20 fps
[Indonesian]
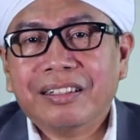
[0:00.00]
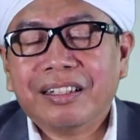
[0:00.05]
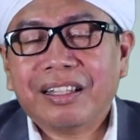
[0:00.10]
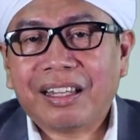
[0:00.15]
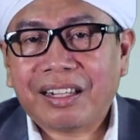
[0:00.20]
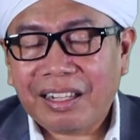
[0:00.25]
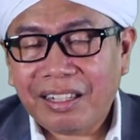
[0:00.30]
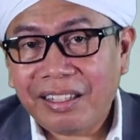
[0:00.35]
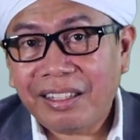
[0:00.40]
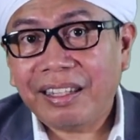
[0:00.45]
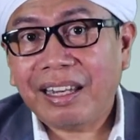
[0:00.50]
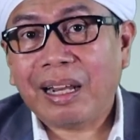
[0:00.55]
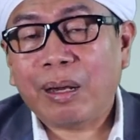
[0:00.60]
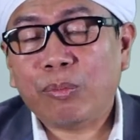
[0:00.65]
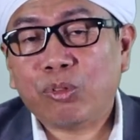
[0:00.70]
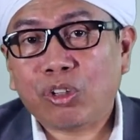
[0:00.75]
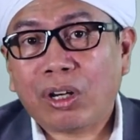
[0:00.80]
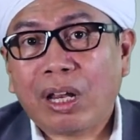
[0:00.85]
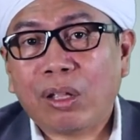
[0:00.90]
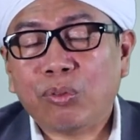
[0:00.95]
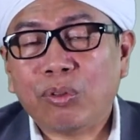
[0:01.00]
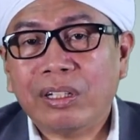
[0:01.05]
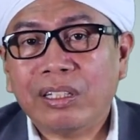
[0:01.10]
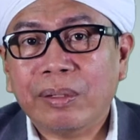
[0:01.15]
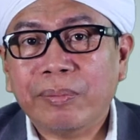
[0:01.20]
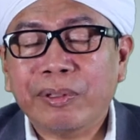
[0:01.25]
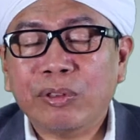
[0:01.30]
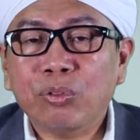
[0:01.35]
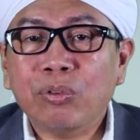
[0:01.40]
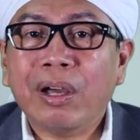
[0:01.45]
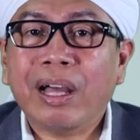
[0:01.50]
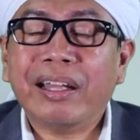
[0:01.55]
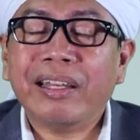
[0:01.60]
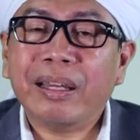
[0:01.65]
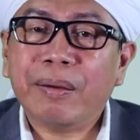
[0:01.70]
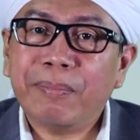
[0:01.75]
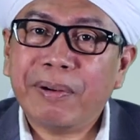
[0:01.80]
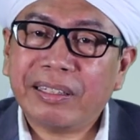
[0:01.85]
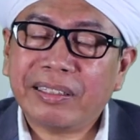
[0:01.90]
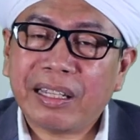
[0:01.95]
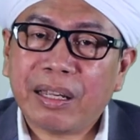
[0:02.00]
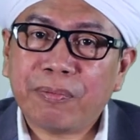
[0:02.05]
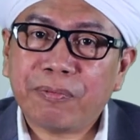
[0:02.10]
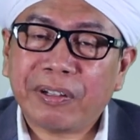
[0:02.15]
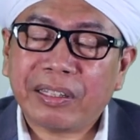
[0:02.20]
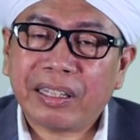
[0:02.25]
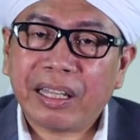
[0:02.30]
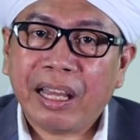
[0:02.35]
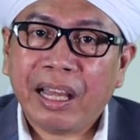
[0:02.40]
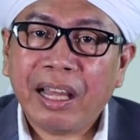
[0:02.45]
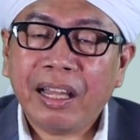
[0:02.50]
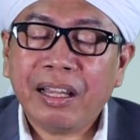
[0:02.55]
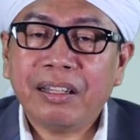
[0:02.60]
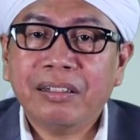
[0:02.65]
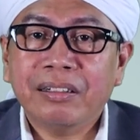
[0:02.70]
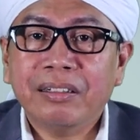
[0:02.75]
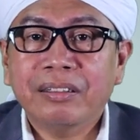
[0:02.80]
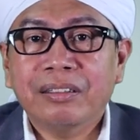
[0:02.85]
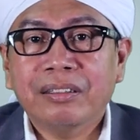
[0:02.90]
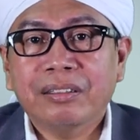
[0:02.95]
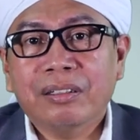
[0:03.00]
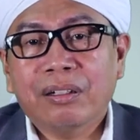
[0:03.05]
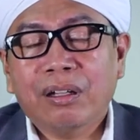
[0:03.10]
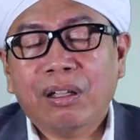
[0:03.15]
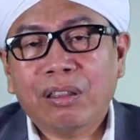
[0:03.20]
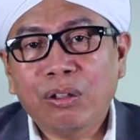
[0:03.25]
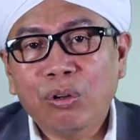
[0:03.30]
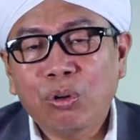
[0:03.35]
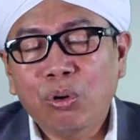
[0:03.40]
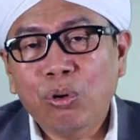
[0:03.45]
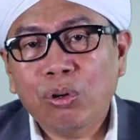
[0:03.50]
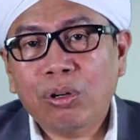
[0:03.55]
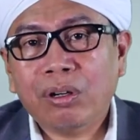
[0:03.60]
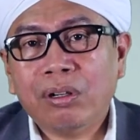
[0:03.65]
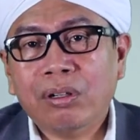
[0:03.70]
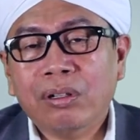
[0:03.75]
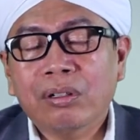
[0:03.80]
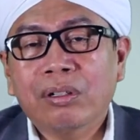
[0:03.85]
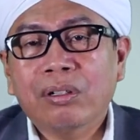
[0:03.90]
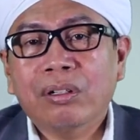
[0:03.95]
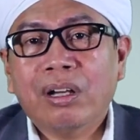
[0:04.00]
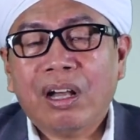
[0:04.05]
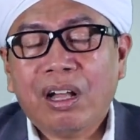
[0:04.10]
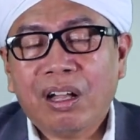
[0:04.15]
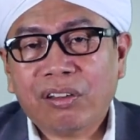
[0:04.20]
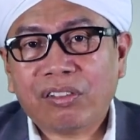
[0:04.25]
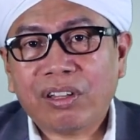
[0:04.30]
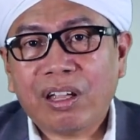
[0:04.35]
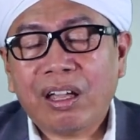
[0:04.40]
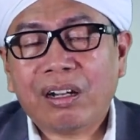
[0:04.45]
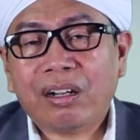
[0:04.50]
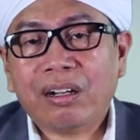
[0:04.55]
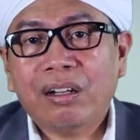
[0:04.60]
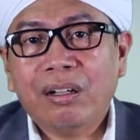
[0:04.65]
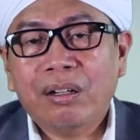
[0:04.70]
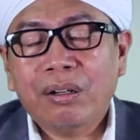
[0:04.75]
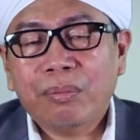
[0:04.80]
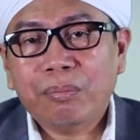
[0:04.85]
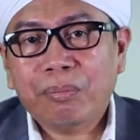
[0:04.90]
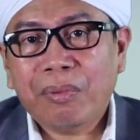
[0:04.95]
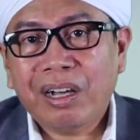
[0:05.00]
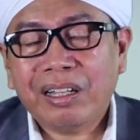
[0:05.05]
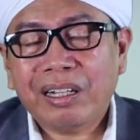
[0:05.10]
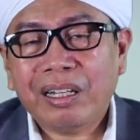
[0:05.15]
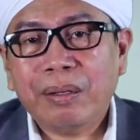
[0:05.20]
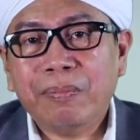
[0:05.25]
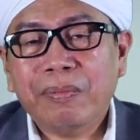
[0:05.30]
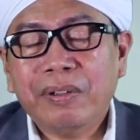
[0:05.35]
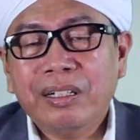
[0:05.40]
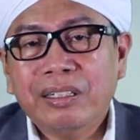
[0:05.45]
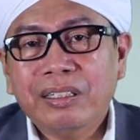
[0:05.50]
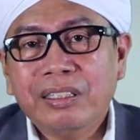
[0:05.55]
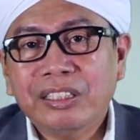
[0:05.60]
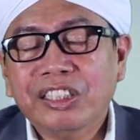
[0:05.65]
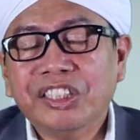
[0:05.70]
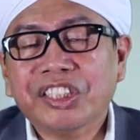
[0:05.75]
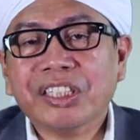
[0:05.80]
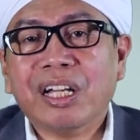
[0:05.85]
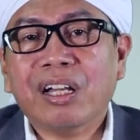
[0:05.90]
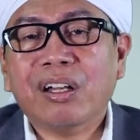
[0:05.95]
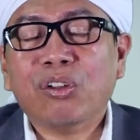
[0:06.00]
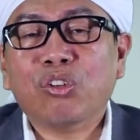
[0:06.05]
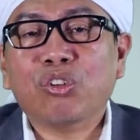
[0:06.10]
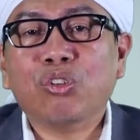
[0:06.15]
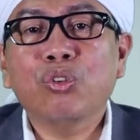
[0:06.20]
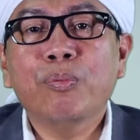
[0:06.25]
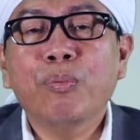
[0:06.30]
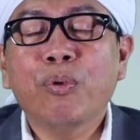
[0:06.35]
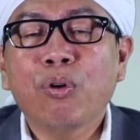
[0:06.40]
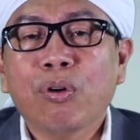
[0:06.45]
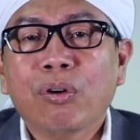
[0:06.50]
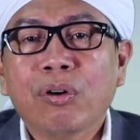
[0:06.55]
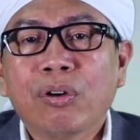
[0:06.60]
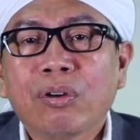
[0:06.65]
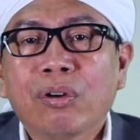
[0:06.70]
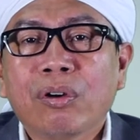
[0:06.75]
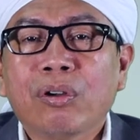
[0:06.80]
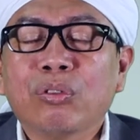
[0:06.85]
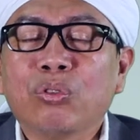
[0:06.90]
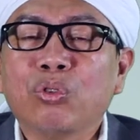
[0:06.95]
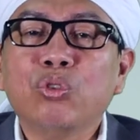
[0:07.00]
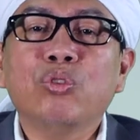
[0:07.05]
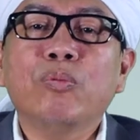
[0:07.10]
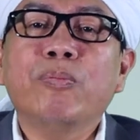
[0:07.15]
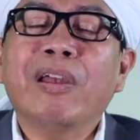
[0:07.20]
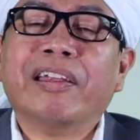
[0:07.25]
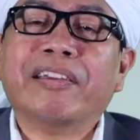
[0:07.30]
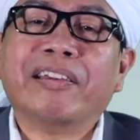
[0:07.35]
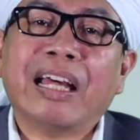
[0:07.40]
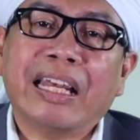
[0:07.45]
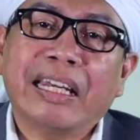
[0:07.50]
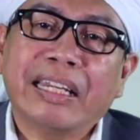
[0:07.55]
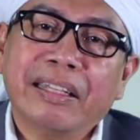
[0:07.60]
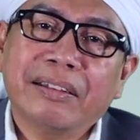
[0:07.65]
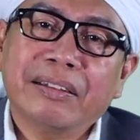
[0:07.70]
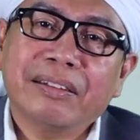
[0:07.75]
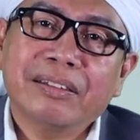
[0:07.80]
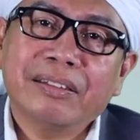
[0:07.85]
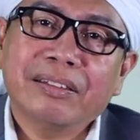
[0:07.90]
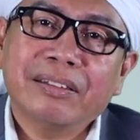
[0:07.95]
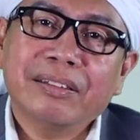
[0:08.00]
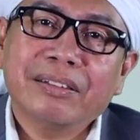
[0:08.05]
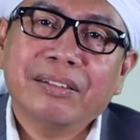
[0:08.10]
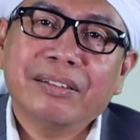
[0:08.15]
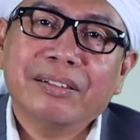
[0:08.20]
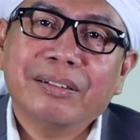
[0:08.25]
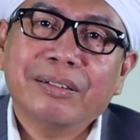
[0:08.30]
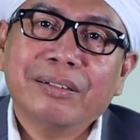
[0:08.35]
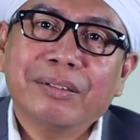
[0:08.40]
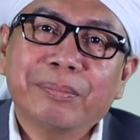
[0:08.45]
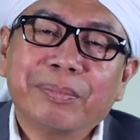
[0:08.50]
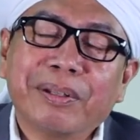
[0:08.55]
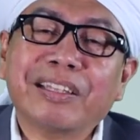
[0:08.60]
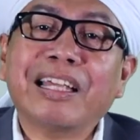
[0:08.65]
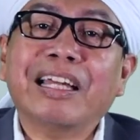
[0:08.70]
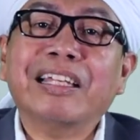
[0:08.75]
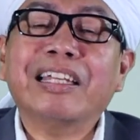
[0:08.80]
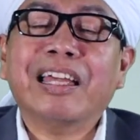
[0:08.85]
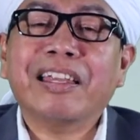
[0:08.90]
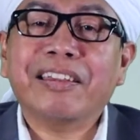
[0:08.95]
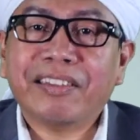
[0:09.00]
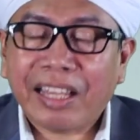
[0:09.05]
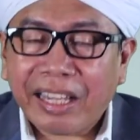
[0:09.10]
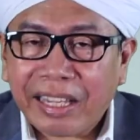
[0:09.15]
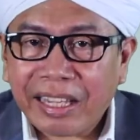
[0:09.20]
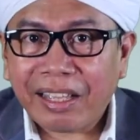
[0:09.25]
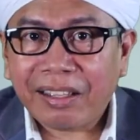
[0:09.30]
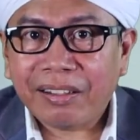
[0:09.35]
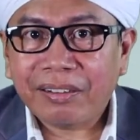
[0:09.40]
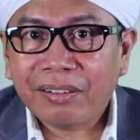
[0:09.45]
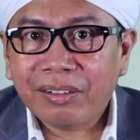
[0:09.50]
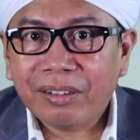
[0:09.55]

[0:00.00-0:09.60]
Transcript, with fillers: Karena di dalam sholat wajib itu ada bacaan Fatihah, zuhur, asar, maghrib, isya, subuh 17 kali. Pertanyaan saya,